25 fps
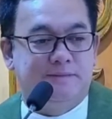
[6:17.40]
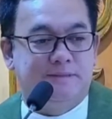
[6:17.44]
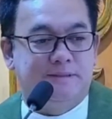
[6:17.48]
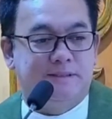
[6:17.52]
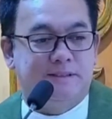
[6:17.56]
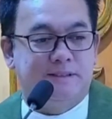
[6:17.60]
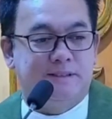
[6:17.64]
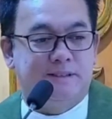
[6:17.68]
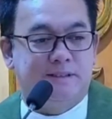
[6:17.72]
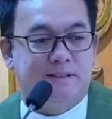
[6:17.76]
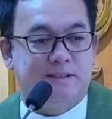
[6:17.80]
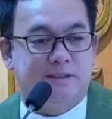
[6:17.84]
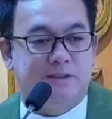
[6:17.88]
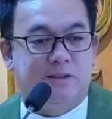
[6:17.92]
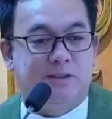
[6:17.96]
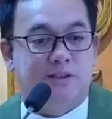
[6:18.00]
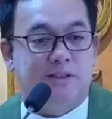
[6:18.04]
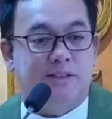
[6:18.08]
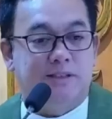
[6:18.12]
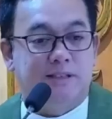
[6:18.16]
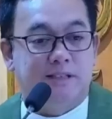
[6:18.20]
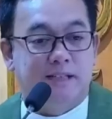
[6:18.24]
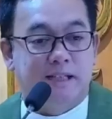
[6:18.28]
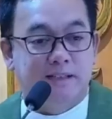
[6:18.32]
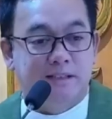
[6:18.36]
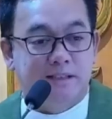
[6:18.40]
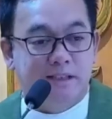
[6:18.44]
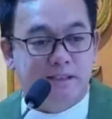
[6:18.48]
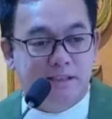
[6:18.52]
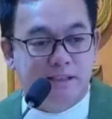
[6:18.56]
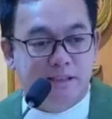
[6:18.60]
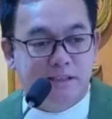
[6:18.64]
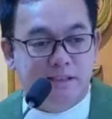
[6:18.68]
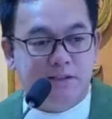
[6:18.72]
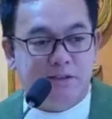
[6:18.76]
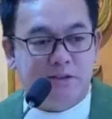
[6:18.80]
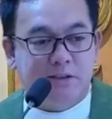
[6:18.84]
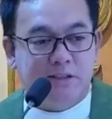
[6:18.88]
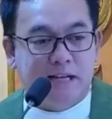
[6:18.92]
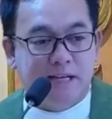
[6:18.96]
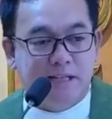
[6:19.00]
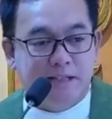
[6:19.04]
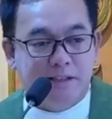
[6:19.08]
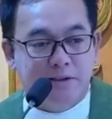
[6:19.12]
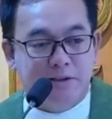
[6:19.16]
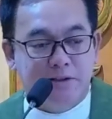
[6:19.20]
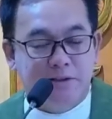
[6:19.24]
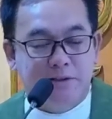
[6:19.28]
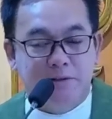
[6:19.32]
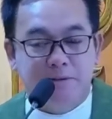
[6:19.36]
Hmm. So, nandito
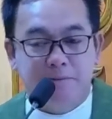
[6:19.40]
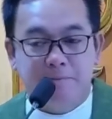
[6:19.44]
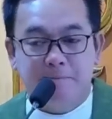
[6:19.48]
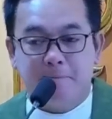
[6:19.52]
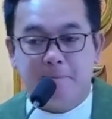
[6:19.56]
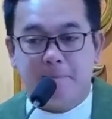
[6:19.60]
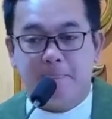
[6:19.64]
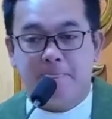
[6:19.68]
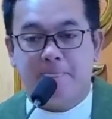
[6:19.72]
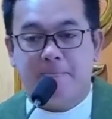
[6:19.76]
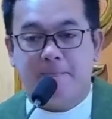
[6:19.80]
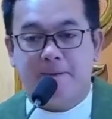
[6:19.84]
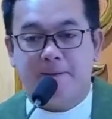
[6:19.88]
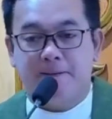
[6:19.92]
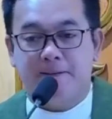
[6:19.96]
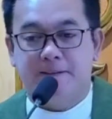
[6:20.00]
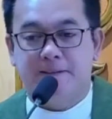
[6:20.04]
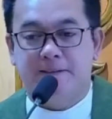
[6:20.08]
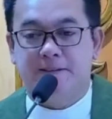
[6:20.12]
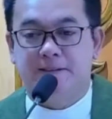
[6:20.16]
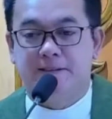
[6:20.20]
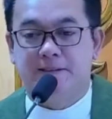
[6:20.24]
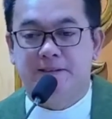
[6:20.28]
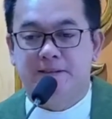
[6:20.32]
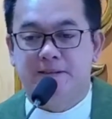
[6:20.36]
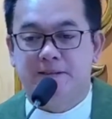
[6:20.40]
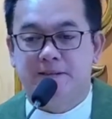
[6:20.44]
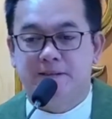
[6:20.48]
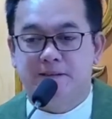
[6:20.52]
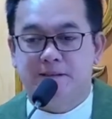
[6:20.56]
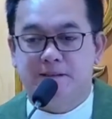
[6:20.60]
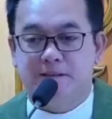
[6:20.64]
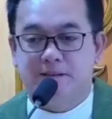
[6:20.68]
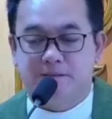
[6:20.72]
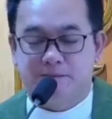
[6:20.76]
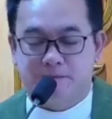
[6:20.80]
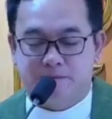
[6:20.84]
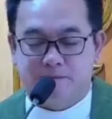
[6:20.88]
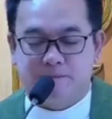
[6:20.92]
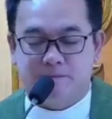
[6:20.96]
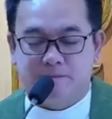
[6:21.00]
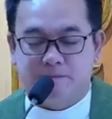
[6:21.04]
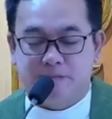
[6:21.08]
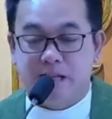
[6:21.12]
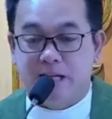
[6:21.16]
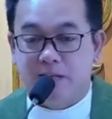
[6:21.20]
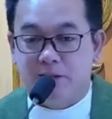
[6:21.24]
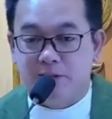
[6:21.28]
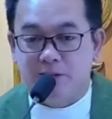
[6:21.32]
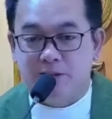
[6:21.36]
tayo No?
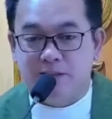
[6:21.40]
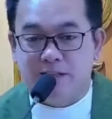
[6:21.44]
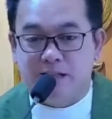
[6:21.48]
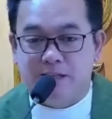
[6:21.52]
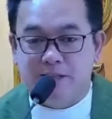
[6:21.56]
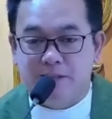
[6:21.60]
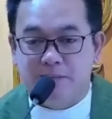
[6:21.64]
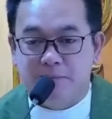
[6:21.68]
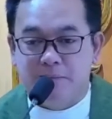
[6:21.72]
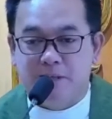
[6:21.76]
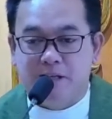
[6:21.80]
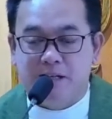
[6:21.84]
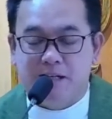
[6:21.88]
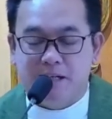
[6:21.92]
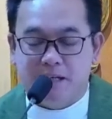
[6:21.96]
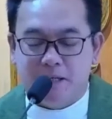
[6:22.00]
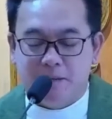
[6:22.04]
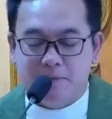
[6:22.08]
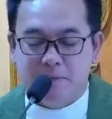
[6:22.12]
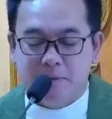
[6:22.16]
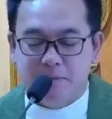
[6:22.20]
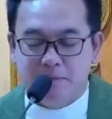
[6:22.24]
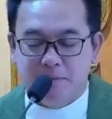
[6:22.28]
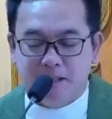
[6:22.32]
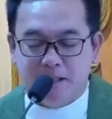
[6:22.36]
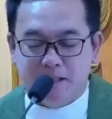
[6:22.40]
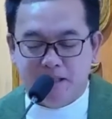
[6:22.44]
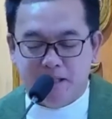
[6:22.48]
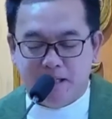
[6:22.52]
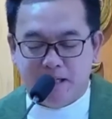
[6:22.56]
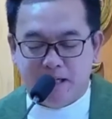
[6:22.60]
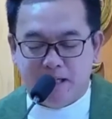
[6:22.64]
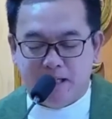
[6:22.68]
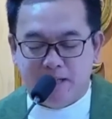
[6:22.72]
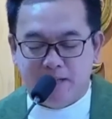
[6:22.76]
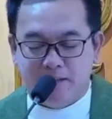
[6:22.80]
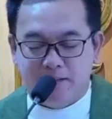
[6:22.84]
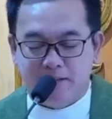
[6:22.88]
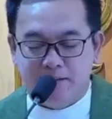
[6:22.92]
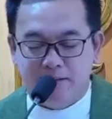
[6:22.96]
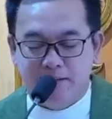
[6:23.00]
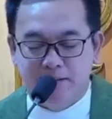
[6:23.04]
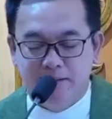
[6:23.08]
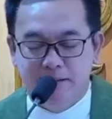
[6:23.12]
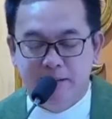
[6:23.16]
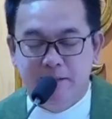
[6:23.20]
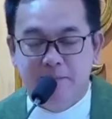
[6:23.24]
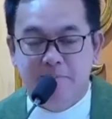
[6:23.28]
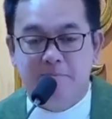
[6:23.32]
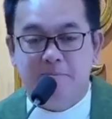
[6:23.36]
Lalo na yung mga kababaihan
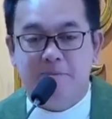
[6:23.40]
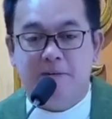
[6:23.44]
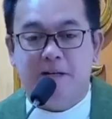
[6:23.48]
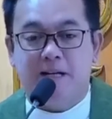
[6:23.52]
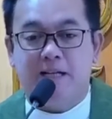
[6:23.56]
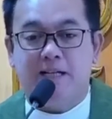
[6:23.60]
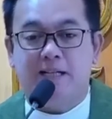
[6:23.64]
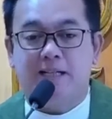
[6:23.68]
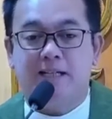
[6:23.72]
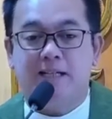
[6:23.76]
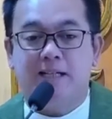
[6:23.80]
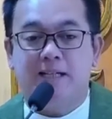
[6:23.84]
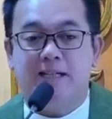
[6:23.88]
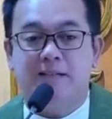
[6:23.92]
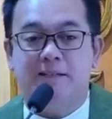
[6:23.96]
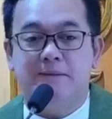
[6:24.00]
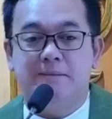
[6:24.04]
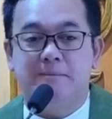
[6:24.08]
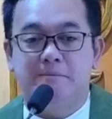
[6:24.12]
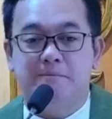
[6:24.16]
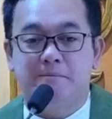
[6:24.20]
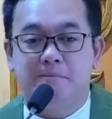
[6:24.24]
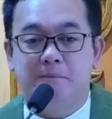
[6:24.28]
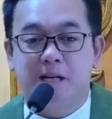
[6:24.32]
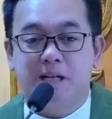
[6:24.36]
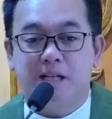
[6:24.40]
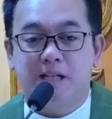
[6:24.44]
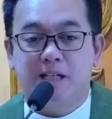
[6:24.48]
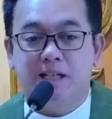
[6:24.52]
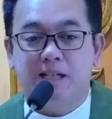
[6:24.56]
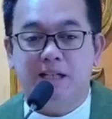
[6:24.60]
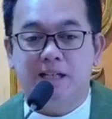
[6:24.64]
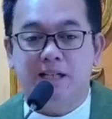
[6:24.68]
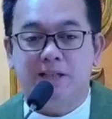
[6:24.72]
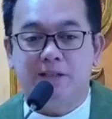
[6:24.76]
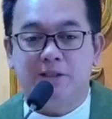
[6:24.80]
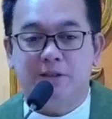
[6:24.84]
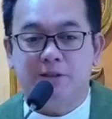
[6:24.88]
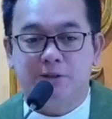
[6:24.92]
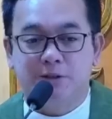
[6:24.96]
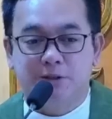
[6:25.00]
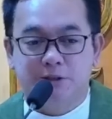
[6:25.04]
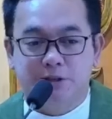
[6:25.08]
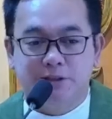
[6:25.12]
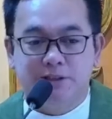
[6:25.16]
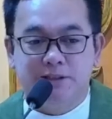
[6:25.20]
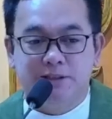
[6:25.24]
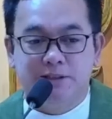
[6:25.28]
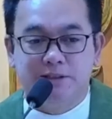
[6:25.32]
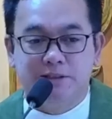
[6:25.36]
para
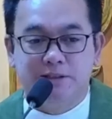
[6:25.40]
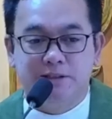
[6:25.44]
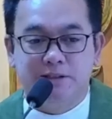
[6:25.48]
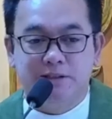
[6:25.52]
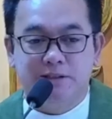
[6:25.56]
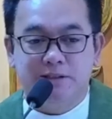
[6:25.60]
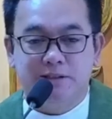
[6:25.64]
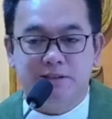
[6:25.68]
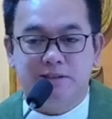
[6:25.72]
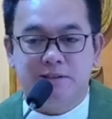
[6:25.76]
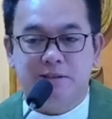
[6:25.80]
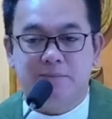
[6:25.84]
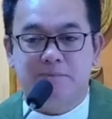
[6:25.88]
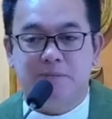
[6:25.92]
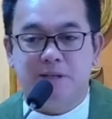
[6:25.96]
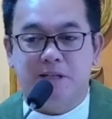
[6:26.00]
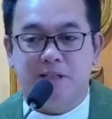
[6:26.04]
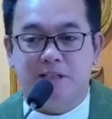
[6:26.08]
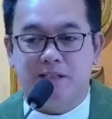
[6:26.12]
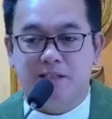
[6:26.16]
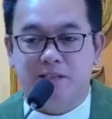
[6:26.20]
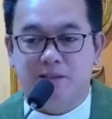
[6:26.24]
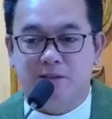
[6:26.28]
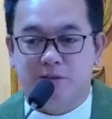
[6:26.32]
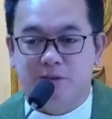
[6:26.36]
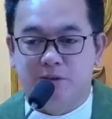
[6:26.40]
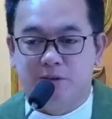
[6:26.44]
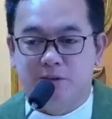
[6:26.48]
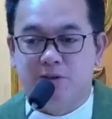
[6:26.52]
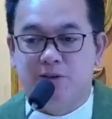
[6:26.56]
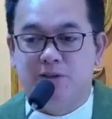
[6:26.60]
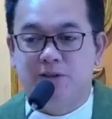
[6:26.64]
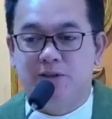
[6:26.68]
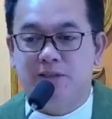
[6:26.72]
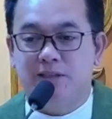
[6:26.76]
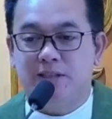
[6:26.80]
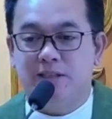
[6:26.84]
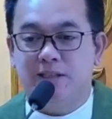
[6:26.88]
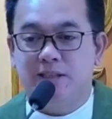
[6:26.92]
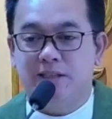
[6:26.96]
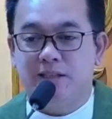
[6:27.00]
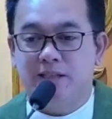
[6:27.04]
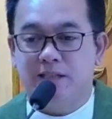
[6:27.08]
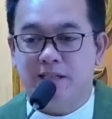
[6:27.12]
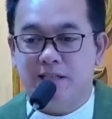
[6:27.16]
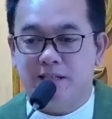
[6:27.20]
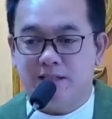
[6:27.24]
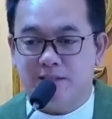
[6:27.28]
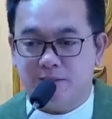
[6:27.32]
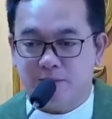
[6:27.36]
maglingkod sa
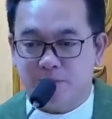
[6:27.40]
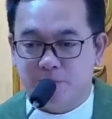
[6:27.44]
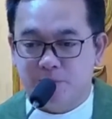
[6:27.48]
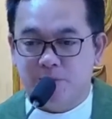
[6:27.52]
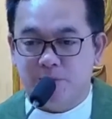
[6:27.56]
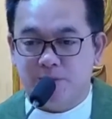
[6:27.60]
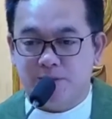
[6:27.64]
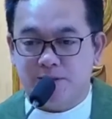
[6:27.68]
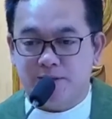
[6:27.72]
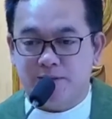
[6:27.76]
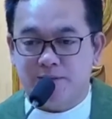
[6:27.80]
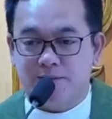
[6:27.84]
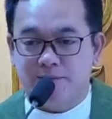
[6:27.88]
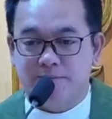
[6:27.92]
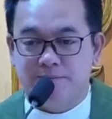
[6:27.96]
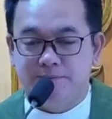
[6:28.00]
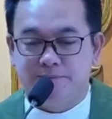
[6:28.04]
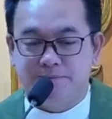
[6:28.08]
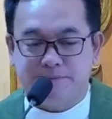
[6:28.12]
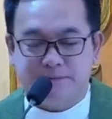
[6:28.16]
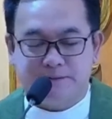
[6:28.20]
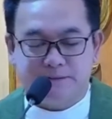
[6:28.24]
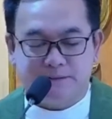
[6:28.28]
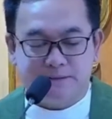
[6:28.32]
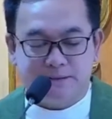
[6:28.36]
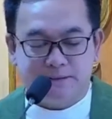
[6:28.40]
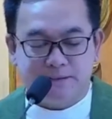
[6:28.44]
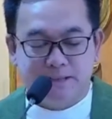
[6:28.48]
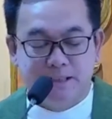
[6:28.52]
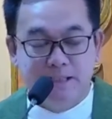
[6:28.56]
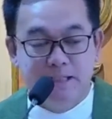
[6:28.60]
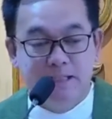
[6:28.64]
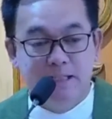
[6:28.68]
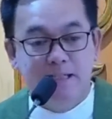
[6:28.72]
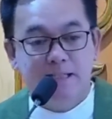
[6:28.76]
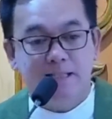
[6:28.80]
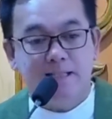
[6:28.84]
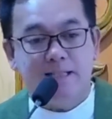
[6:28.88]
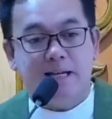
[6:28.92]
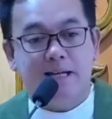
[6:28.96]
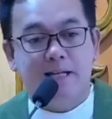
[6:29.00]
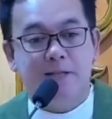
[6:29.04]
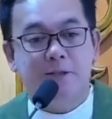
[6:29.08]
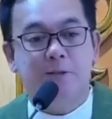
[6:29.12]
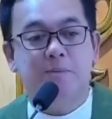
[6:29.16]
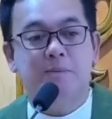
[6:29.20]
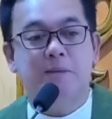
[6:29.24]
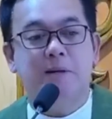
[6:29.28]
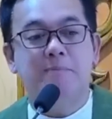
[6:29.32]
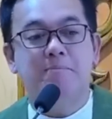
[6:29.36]
Panginoong Jesus
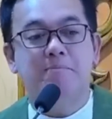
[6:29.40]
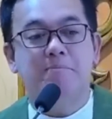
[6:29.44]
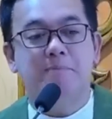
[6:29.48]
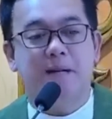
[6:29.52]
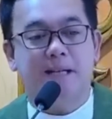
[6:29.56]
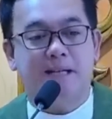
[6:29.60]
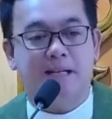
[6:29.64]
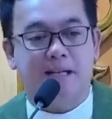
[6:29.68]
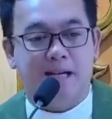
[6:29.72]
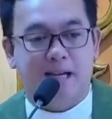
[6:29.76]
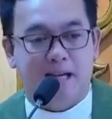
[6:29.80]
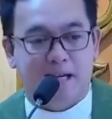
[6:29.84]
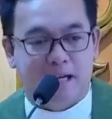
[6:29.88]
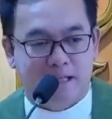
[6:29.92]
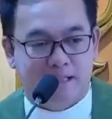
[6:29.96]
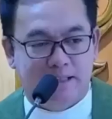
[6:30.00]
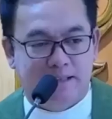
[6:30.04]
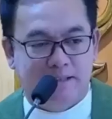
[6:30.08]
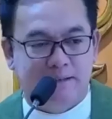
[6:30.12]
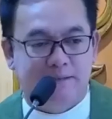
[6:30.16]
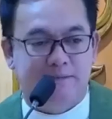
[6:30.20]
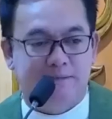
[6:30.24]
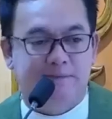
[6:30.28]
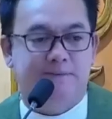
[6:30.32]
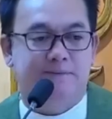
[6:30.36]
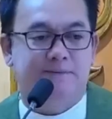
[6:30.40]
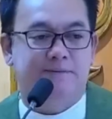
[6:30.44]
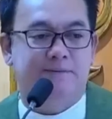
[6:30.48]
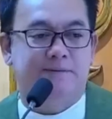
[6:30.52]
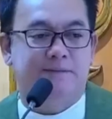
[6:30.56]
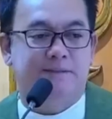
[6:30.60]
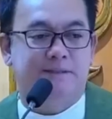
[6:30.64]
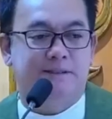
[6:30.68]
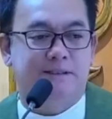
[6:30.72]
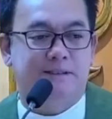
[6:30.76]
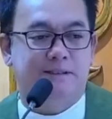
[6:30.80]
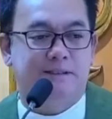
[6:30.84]
sa anumang paraan.